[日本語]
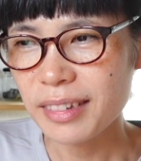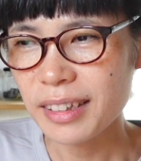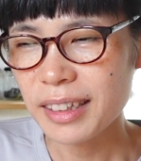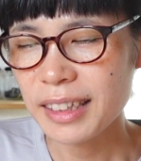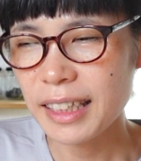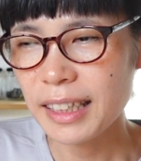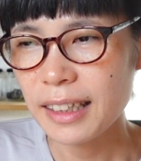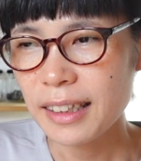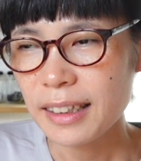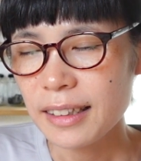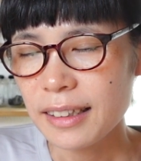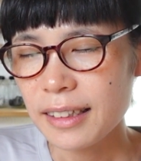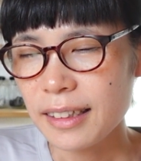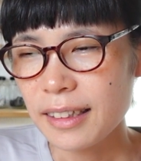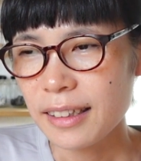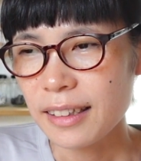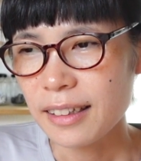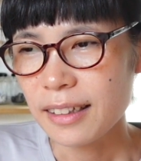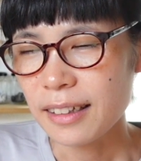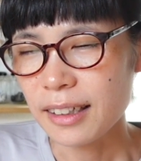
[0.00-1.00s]
で
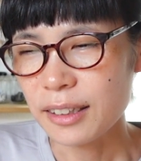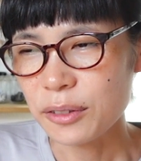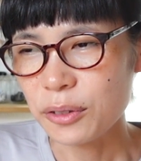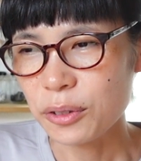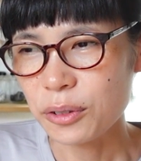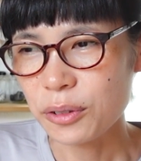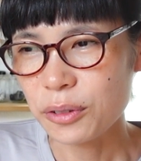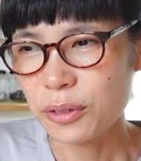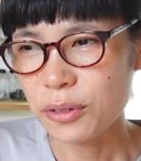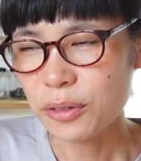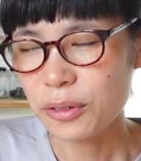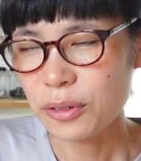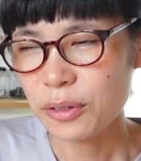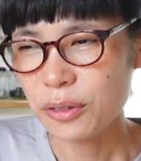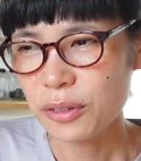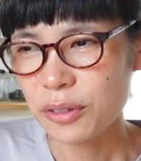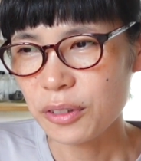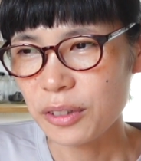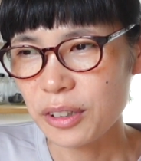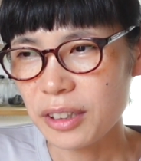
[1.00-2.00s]
あの
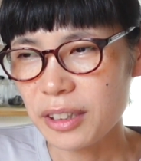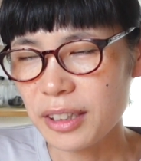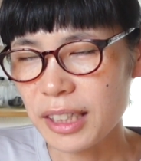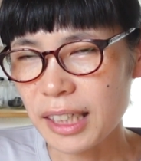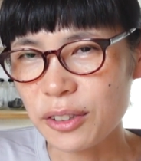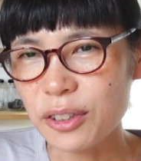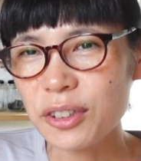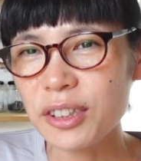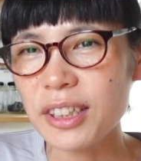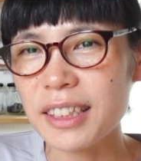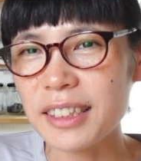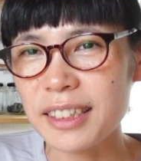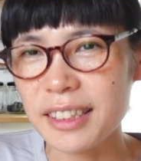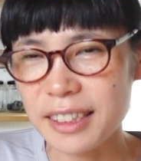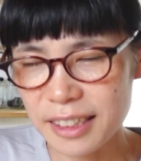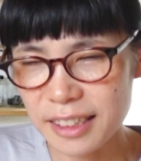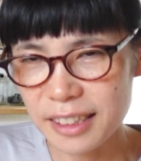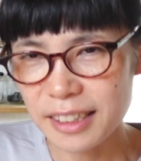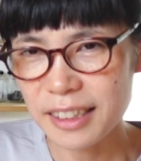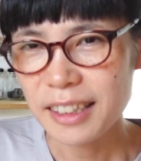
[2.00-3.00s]
安い
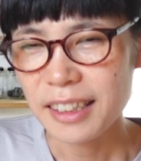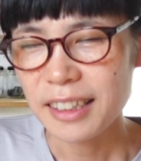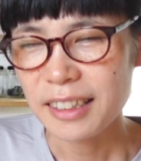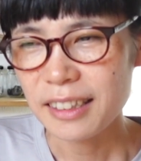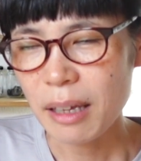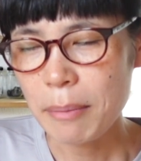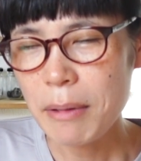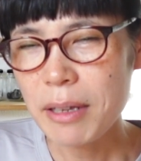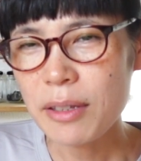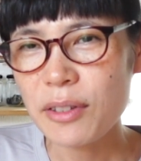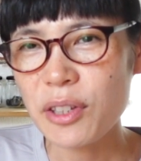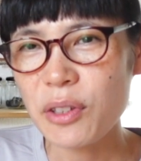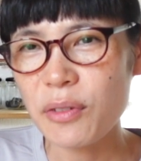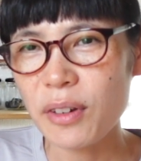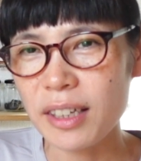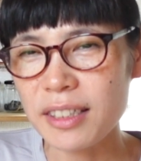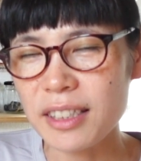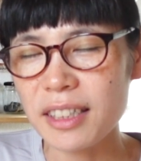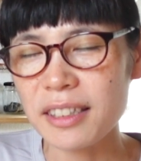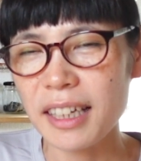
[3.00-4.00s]
し試すには
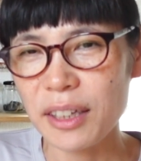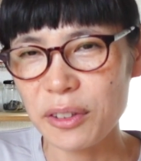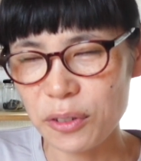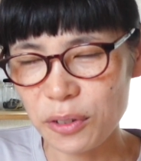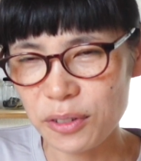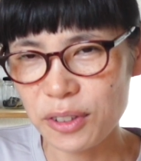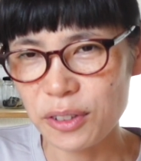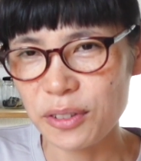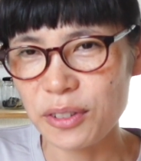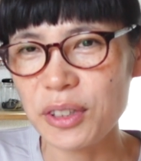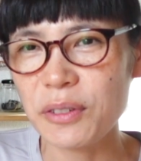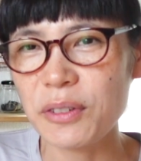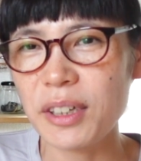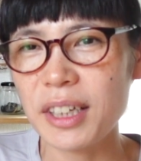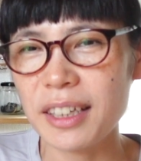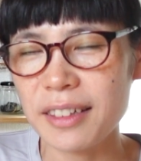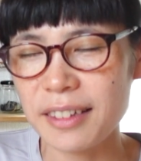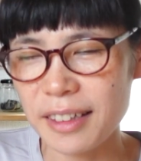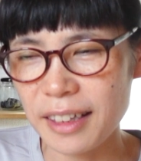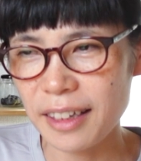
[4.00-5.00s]
いいんじゃないのっていうふうに言わ
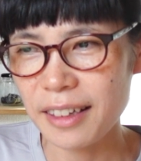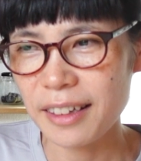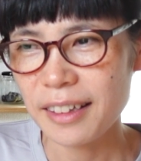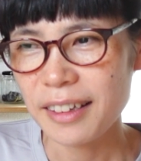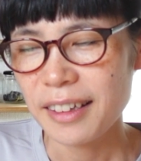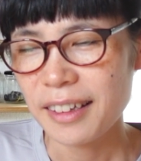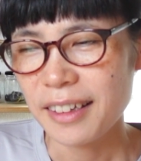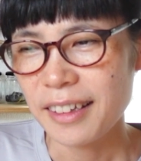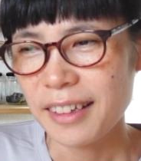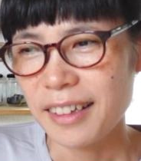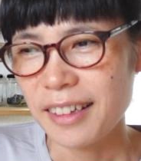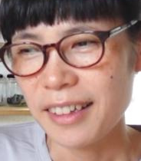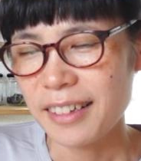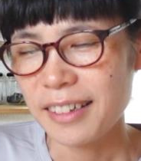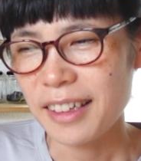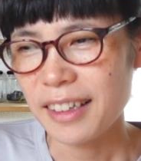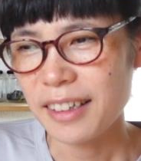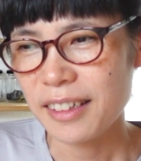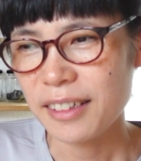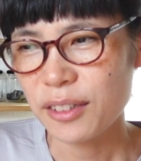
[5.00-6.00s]
れて
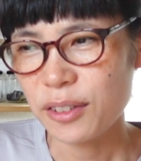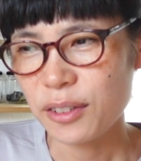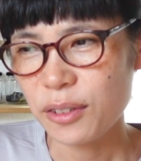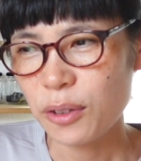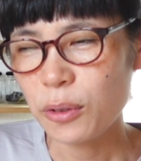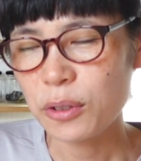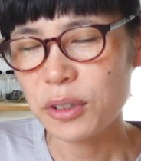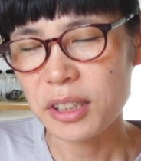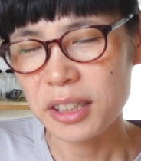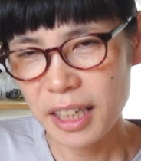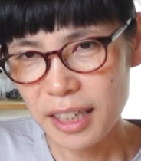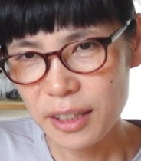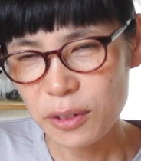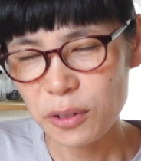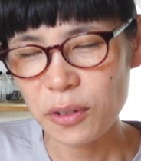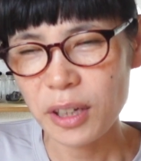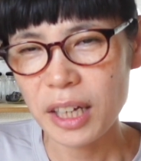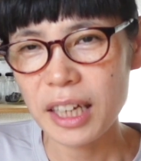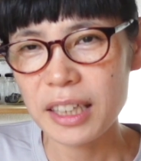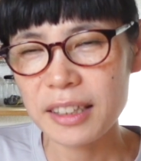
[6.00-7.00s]
で特にね
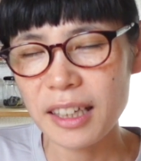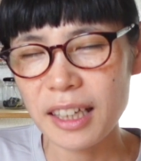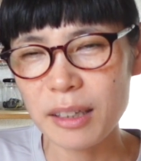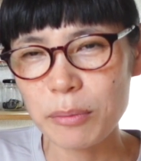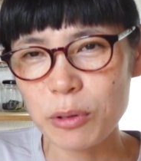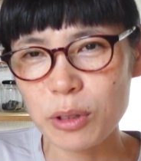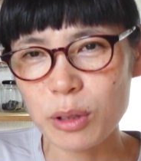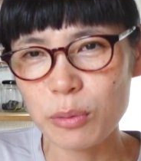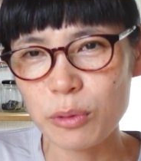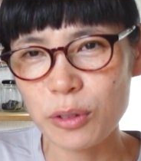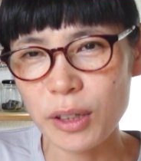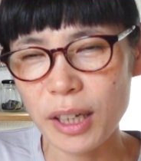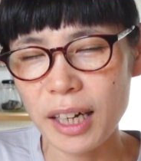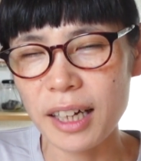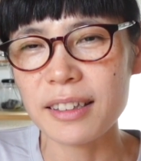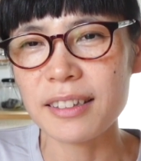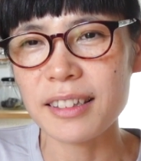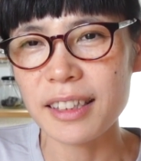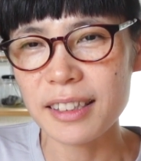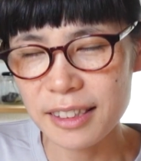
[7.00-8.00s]
その買いたいものもな
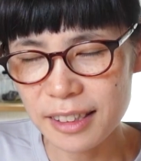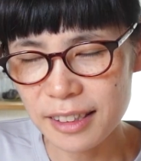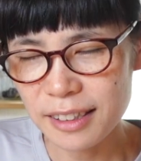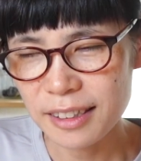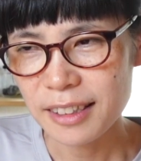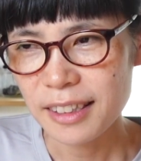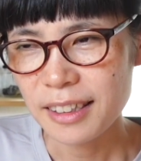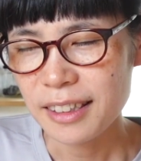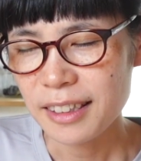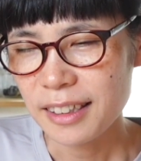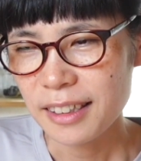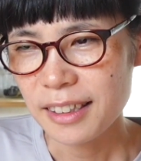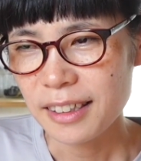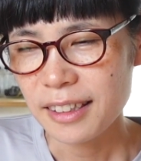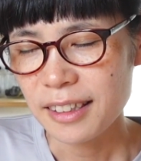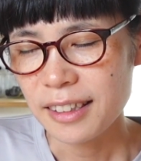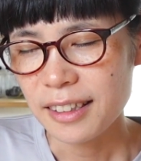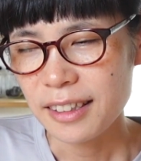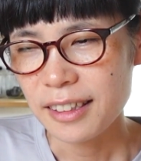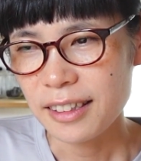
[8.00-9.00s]
かったし
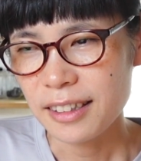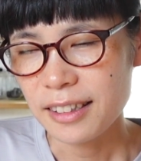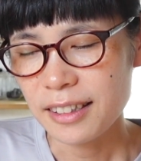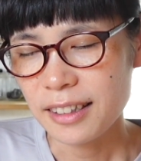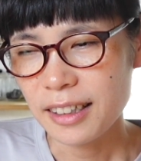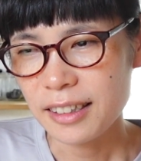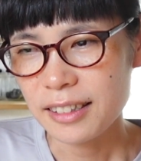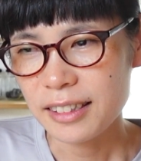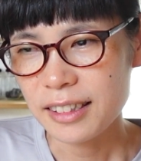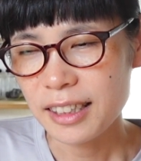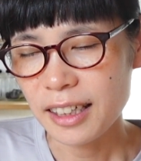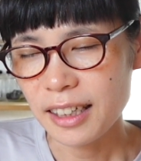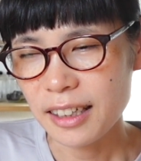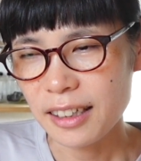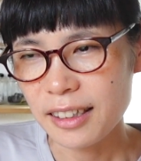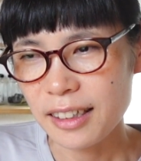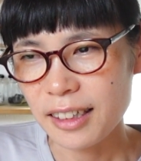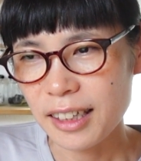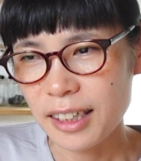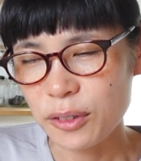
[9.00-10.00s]
で
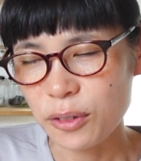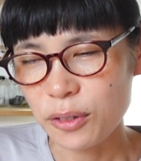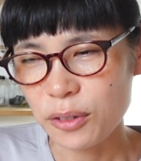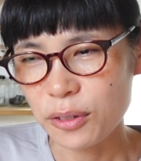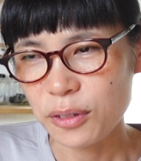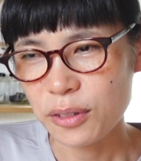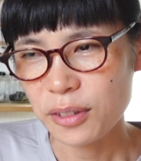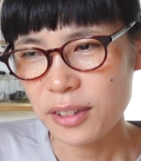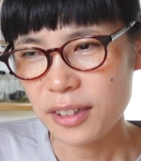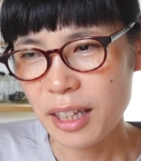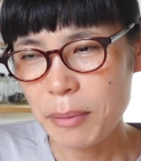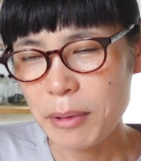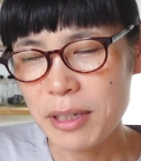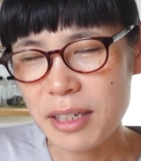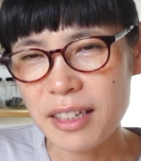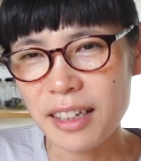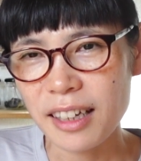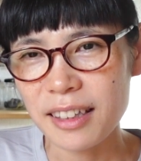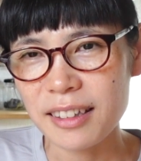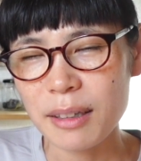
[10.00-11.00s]
じゃああの試し
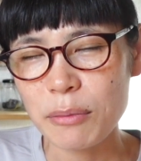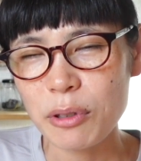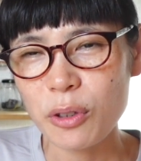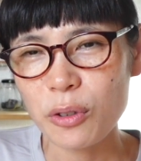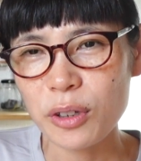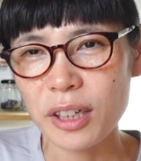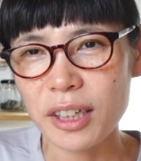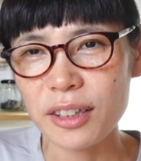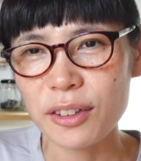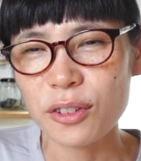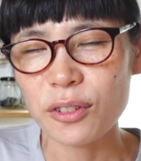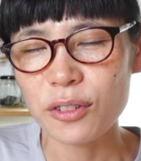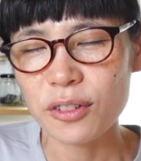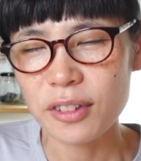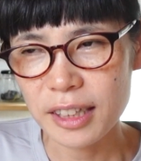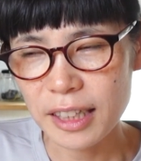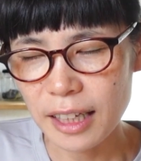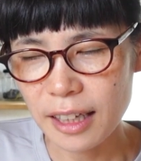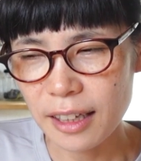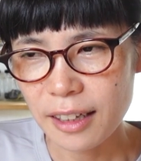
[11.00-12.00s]
に買ってみようかって言っ
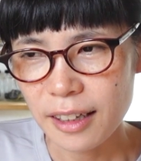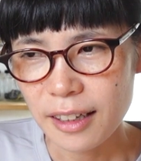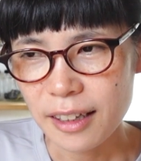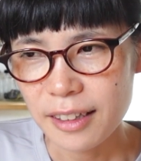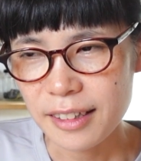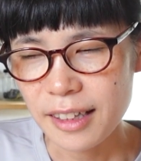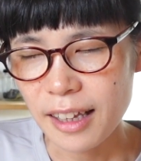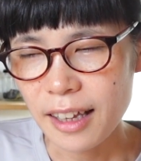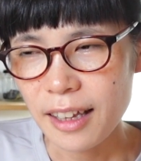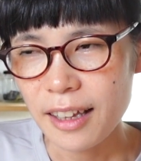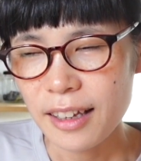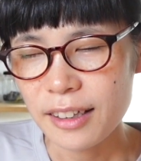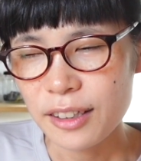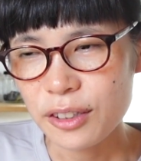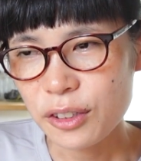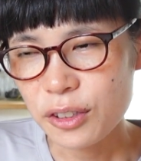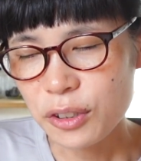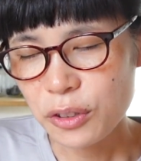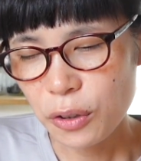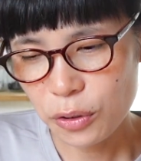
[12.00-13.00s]
てで
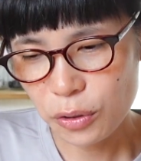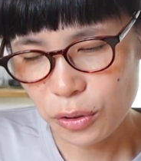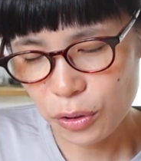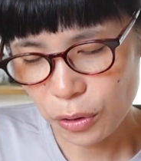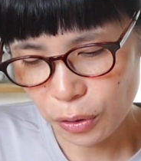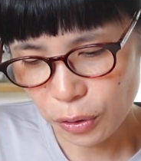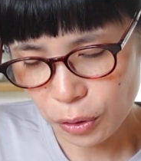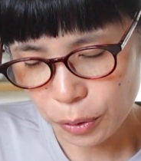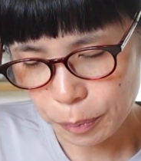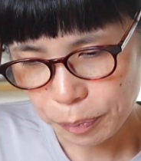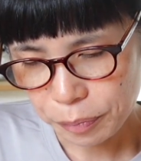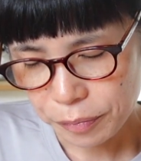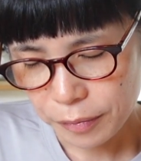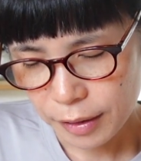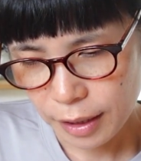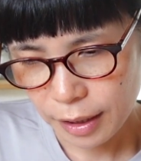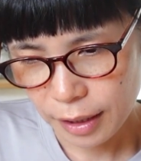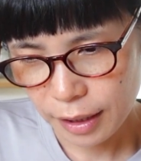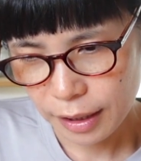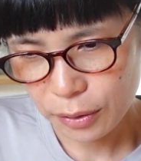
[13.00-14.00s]
黒と,、
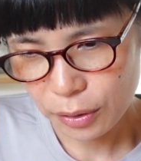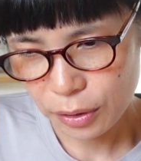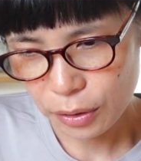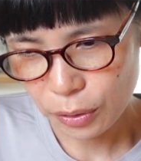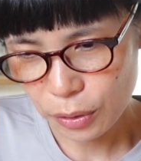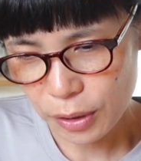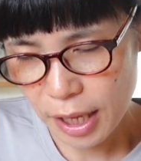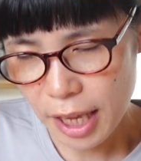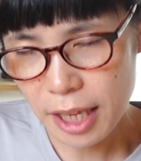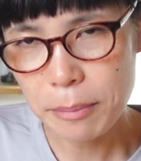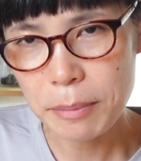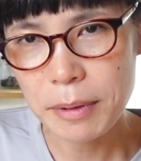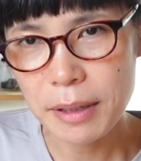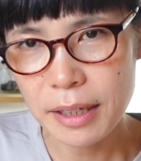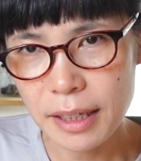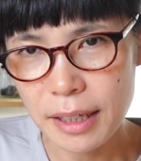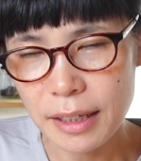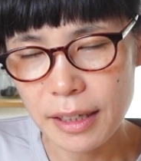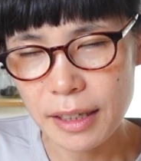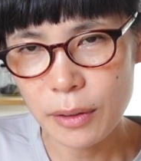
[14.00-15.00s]
えっと
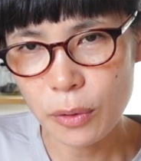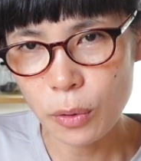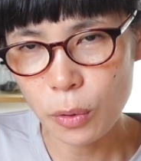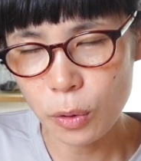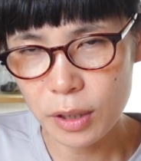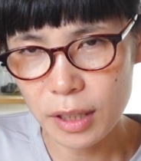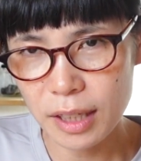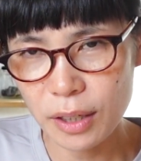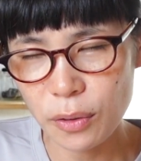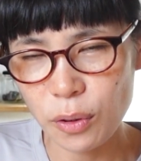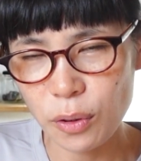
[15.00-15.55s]
ネイビーを基